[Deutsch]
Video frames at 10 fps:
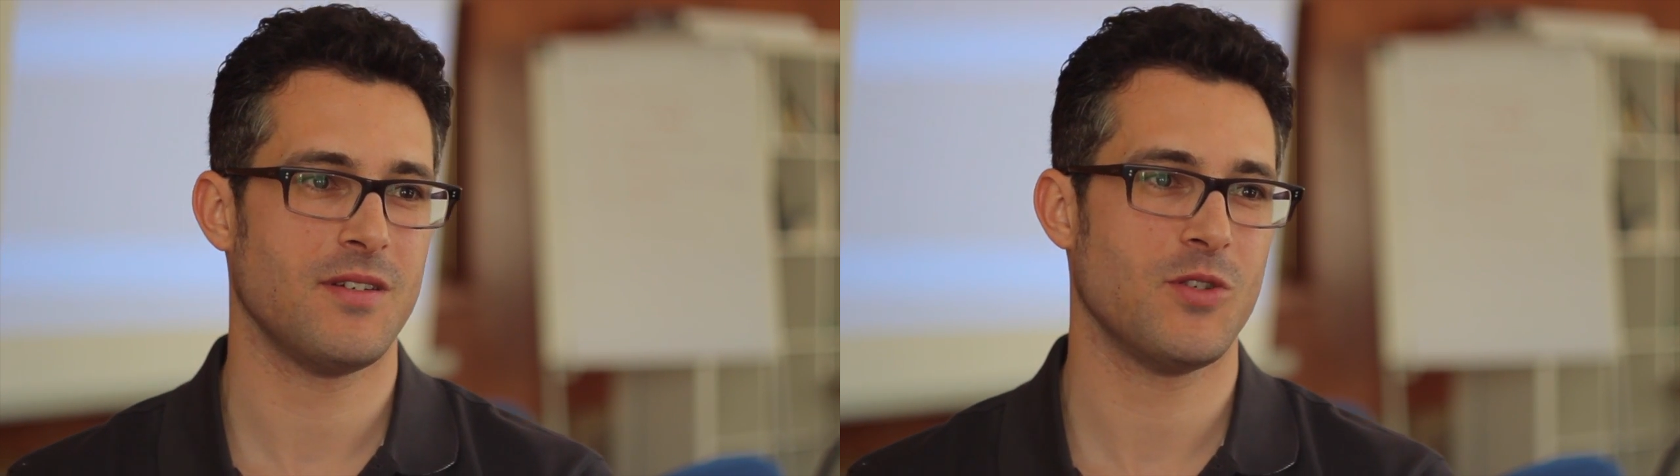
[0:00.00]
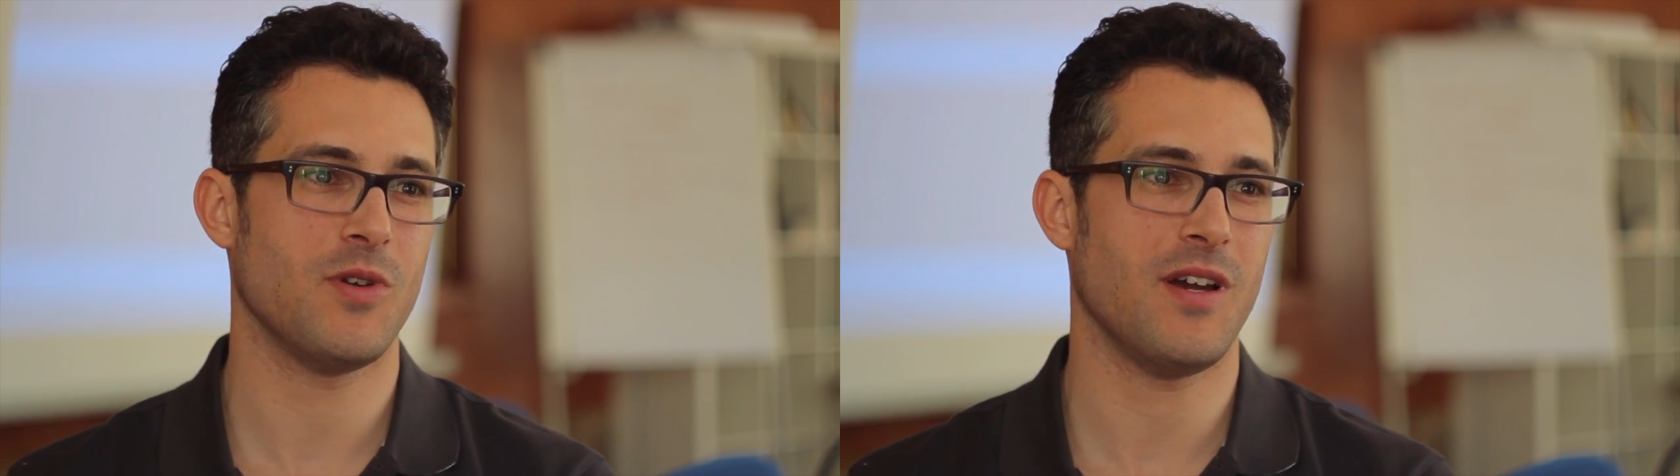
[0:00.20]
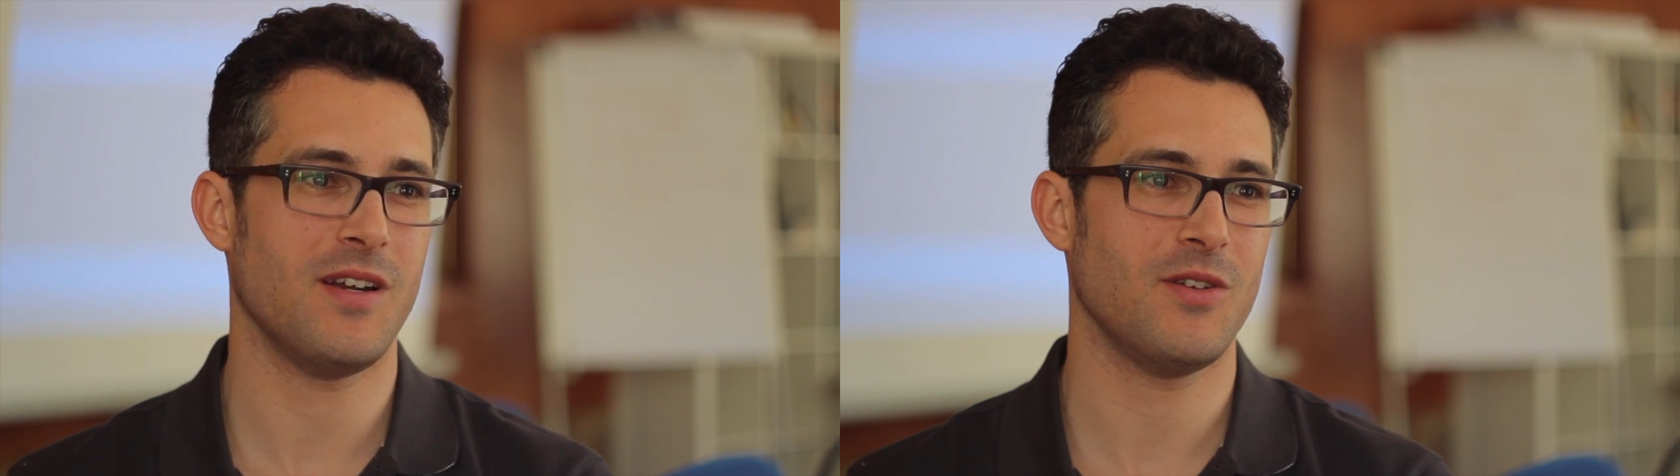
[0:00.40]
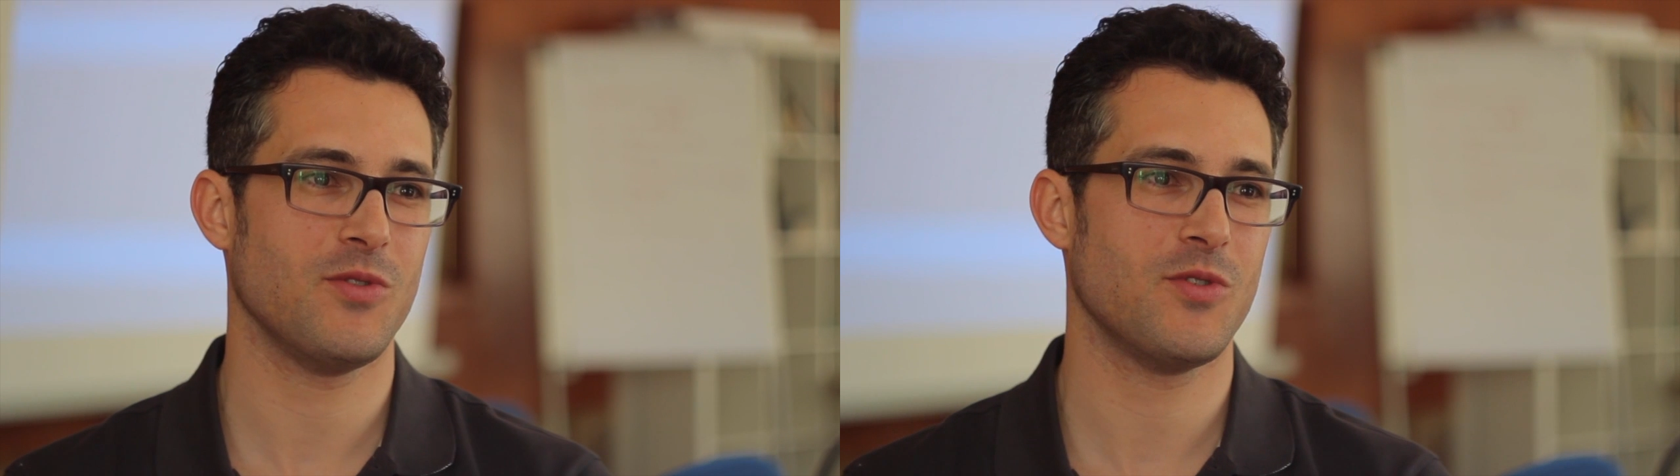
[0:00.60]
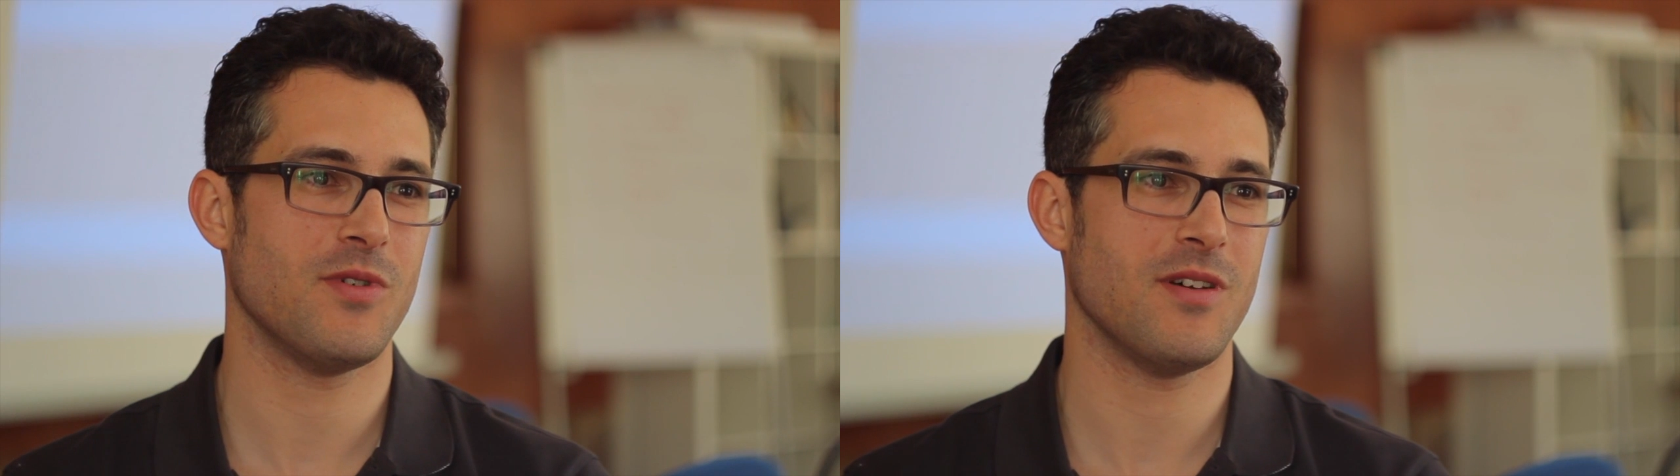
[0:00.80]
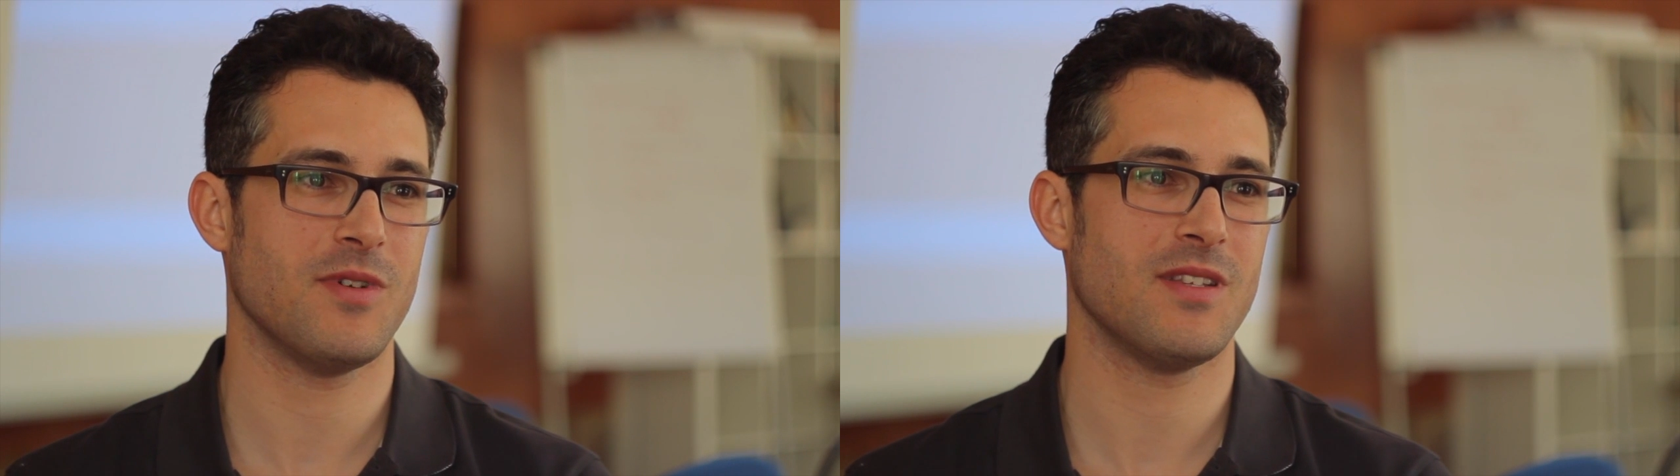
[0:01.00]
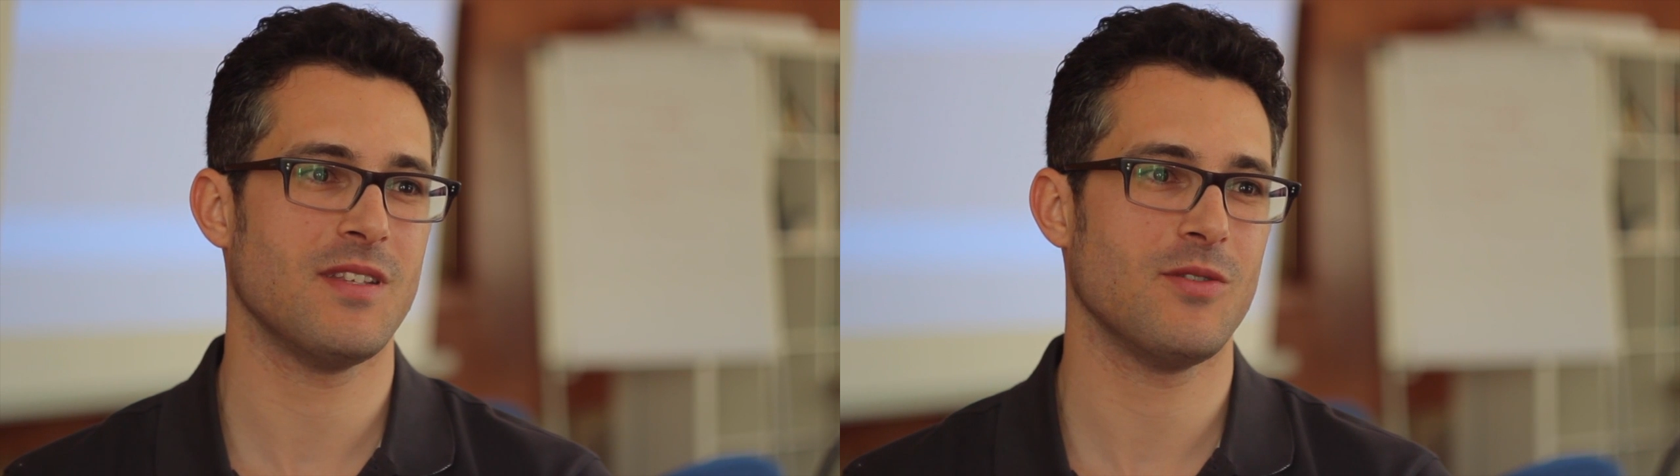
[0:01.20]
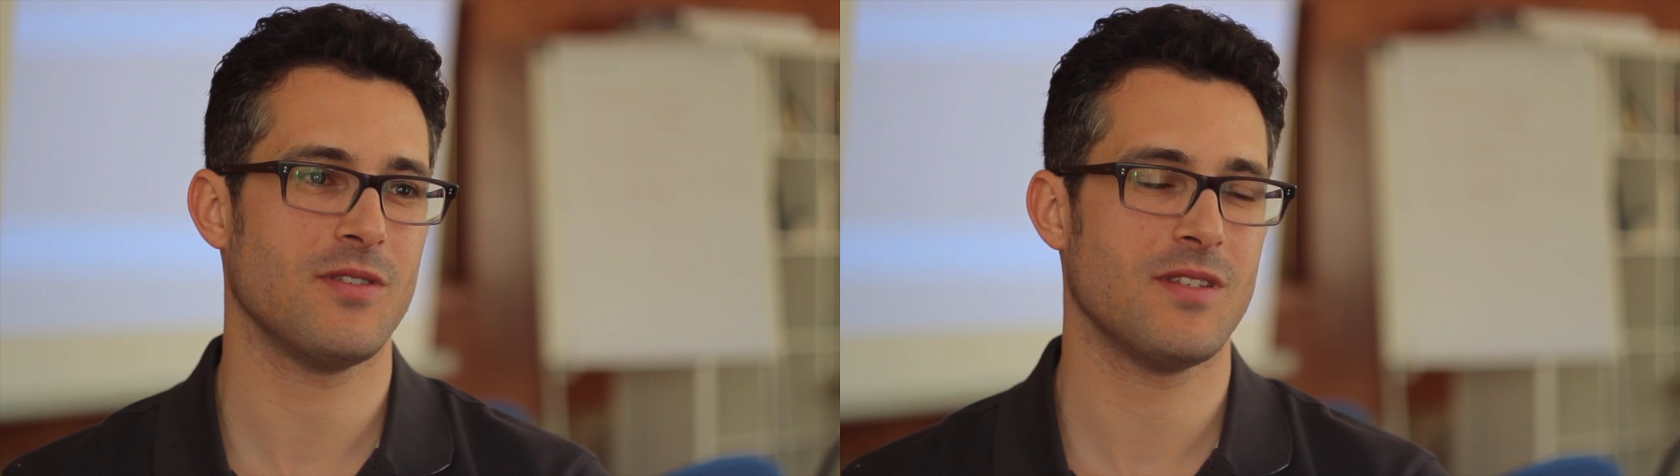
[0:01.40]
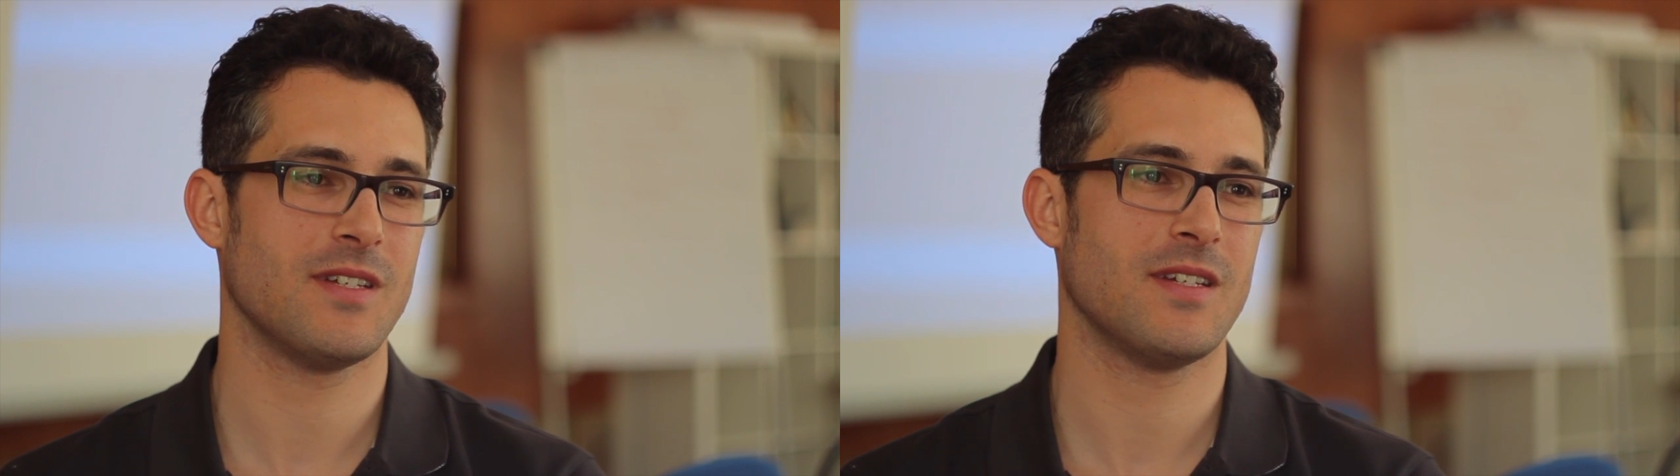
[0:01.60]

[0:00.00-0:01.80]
zu erhalten, zu arbeiten und